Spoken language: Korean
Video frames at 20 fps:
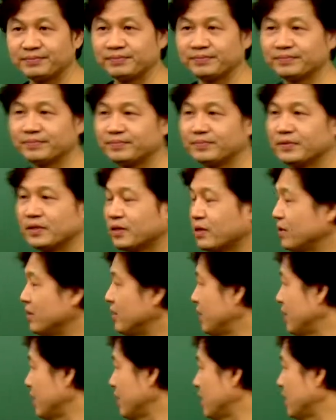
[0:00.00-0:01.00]
음.
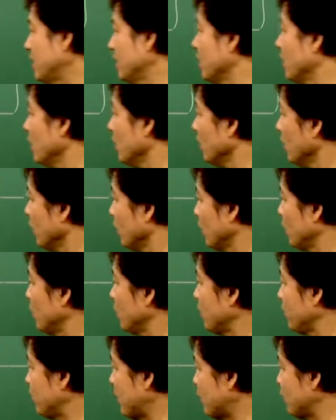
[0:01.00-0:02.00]
그런데
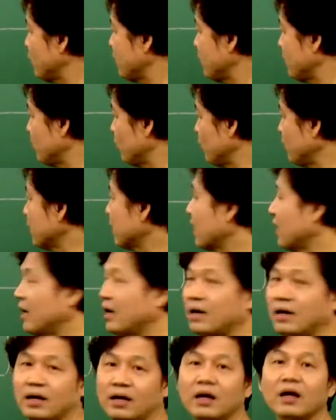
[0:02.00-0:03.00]
요 메뉴들을
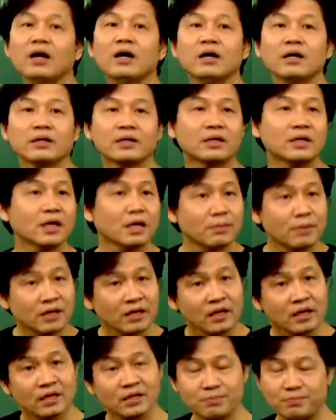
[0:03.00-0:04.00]
보니까 기가
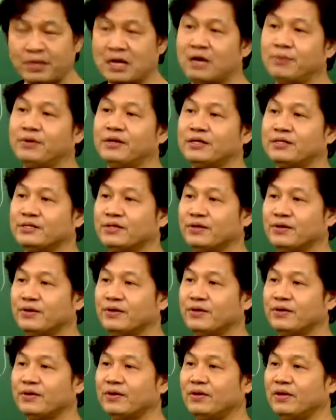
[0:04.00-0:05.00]
막히게 배합을 했어요.
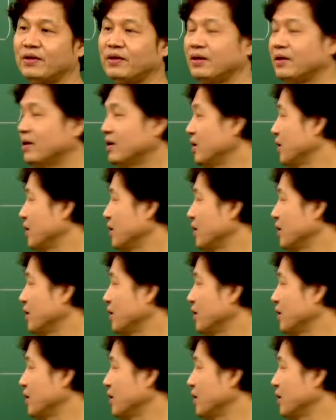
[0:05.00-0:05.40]
예.